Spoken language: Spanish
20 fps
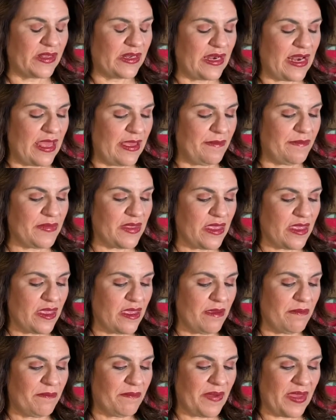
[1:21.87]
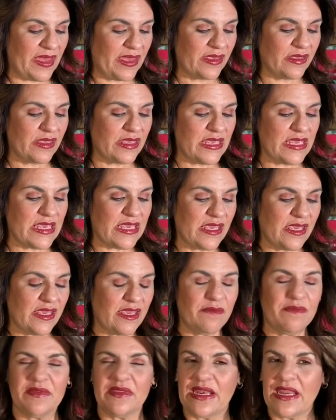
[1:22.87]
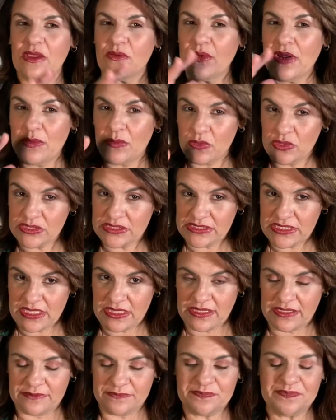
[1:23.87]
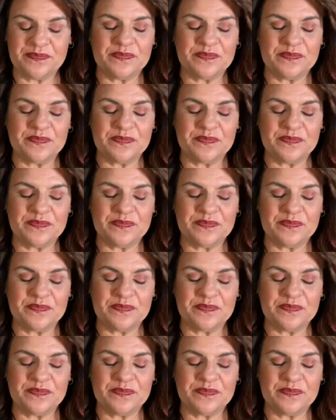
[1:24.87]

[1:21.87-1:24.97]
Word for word: Glam Bag y traen una bolsita.